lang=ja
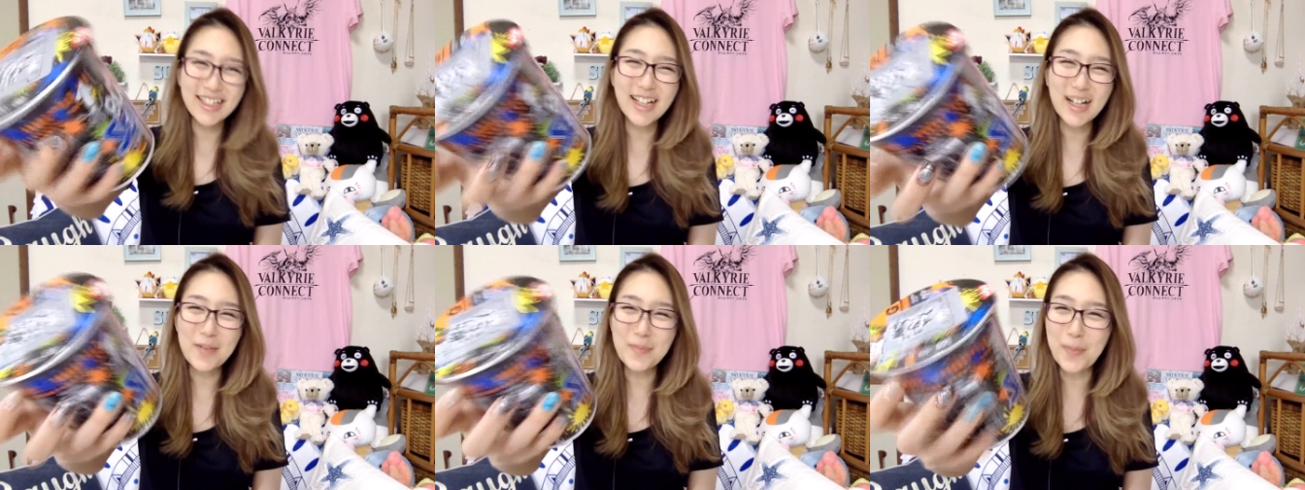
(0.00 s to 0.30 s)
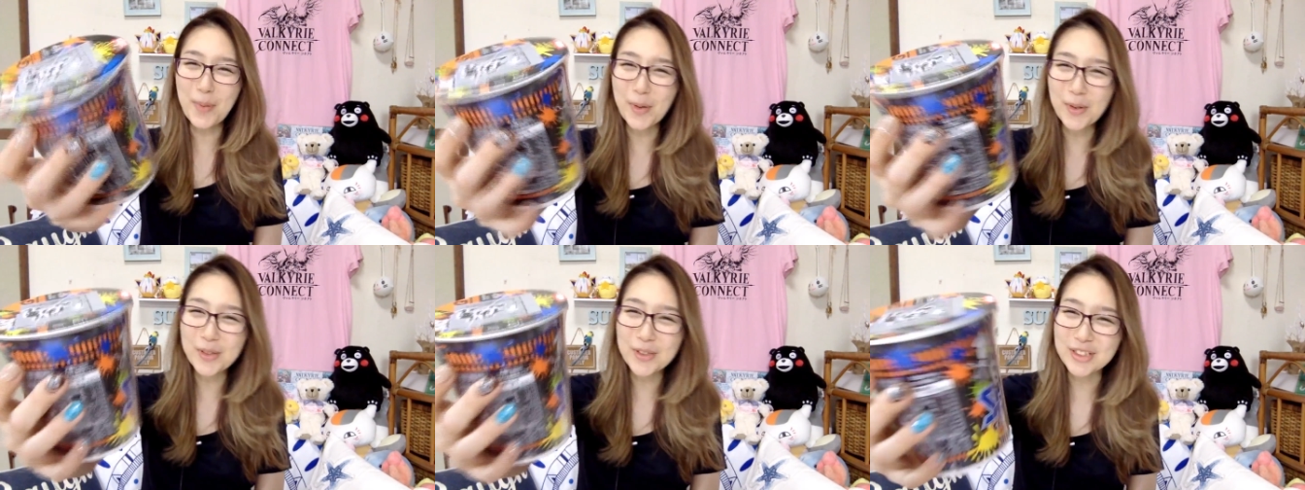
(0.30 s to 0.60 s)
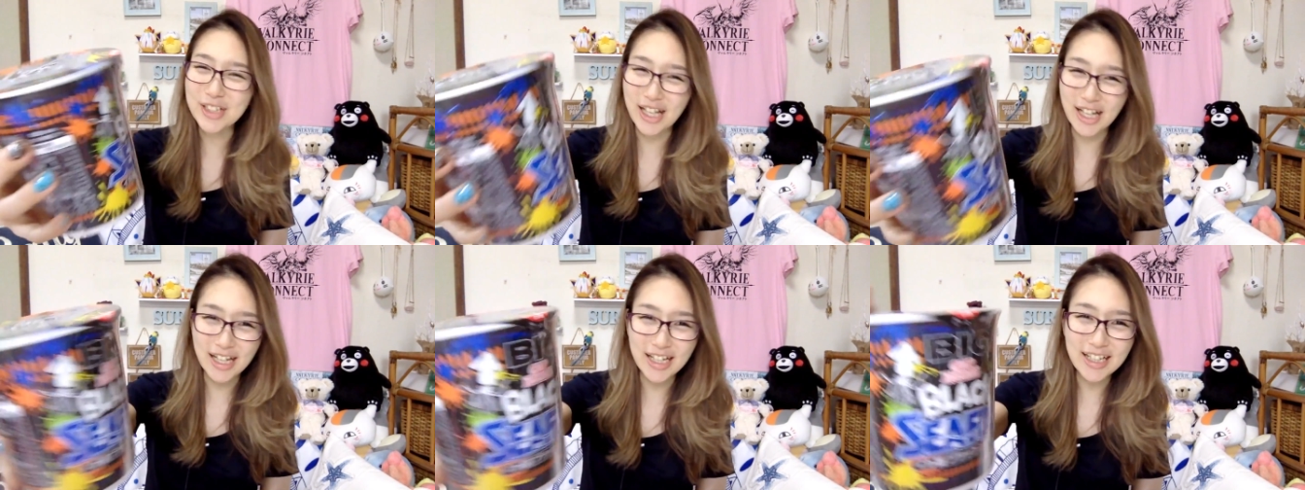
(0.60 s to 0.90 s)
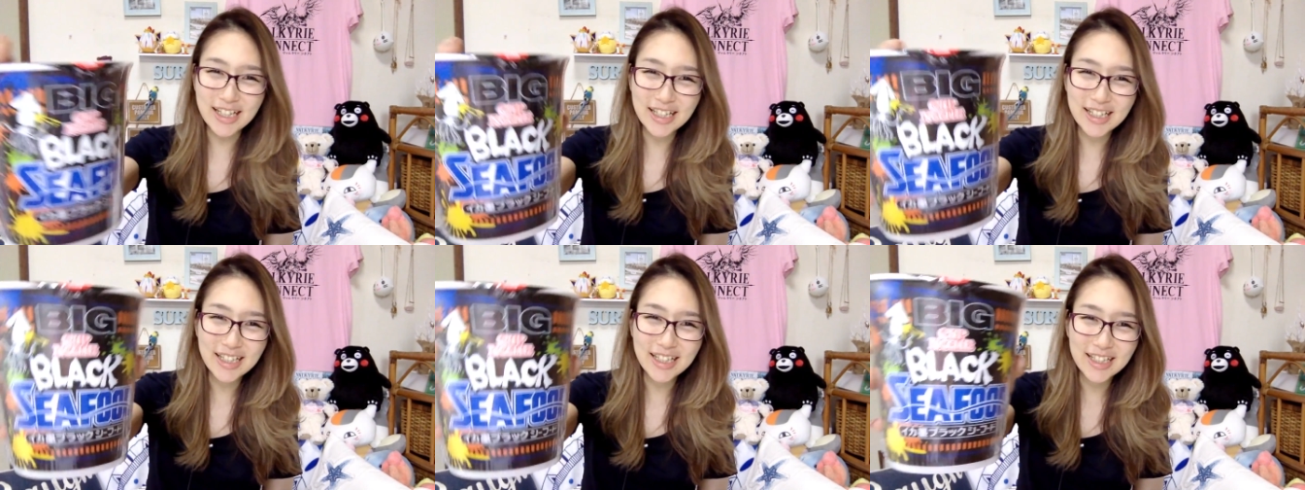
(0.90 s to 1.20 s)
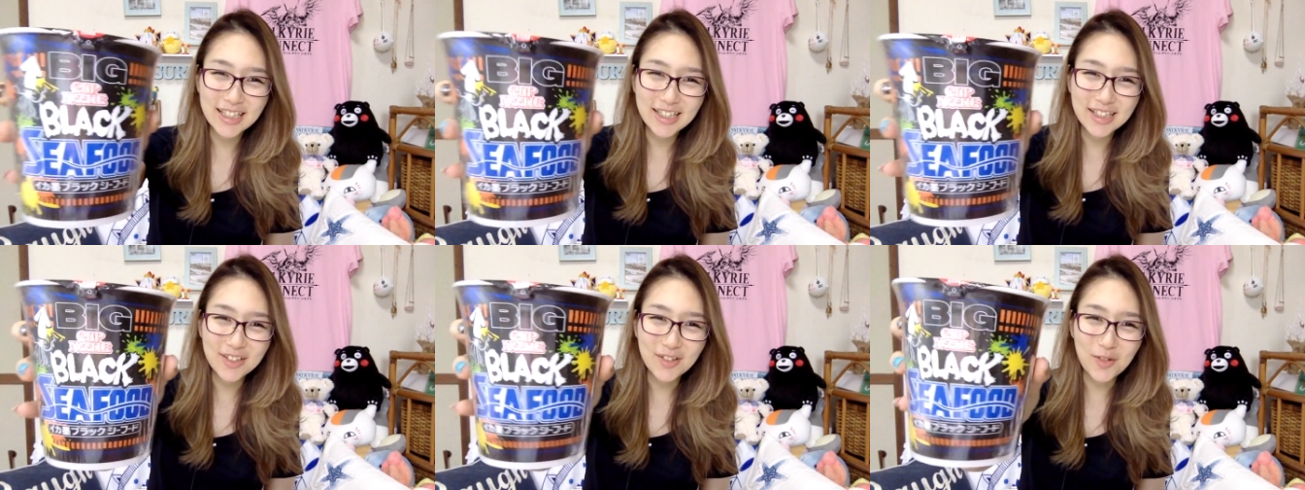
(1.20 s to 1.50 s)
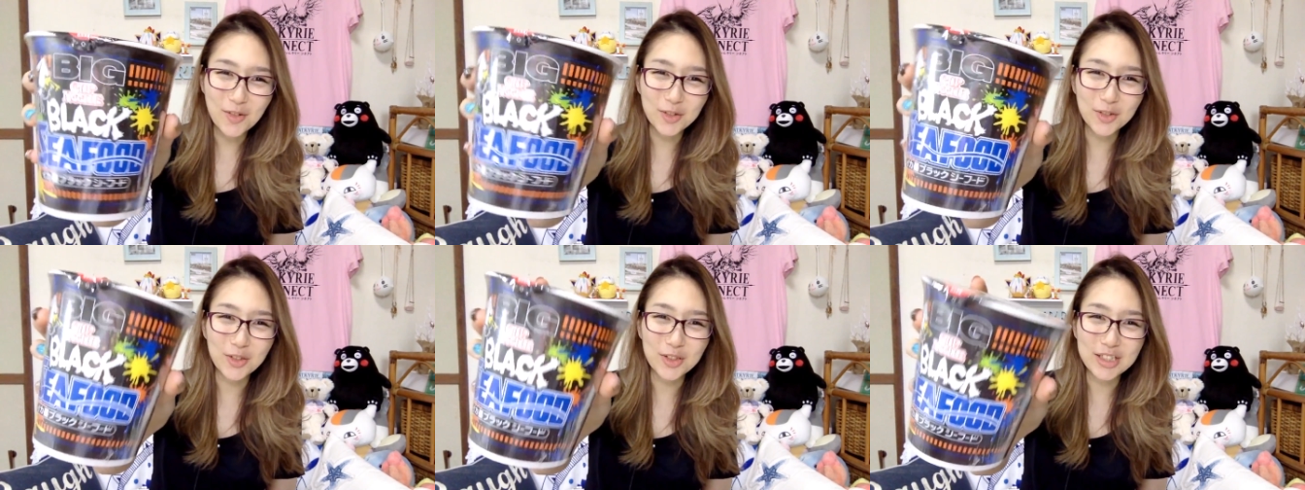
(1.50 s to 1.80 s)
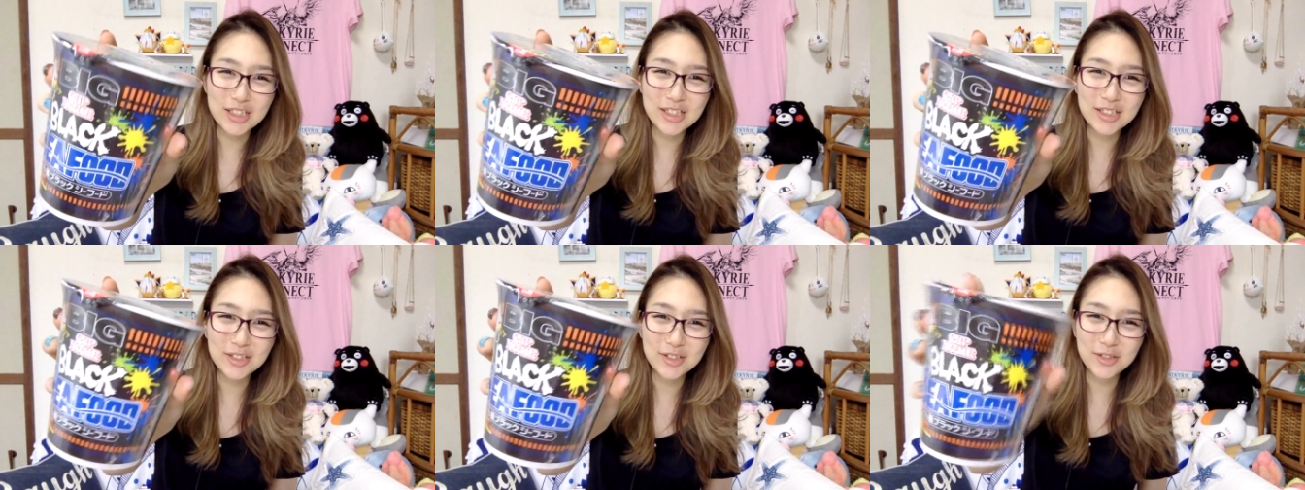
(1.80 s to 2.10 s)
なんかぽくないこの
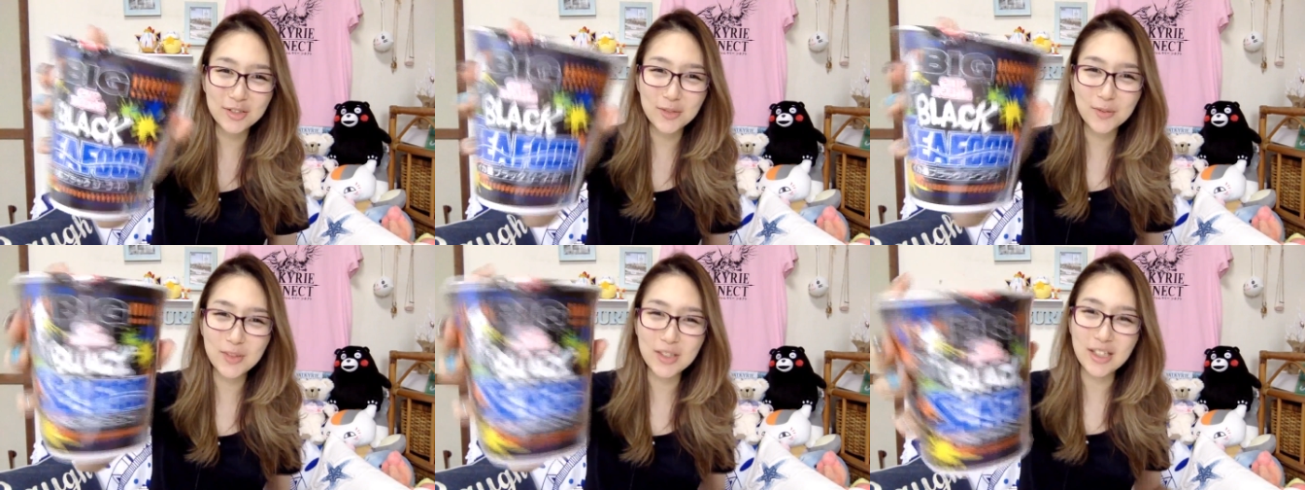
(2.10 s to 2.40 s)
インク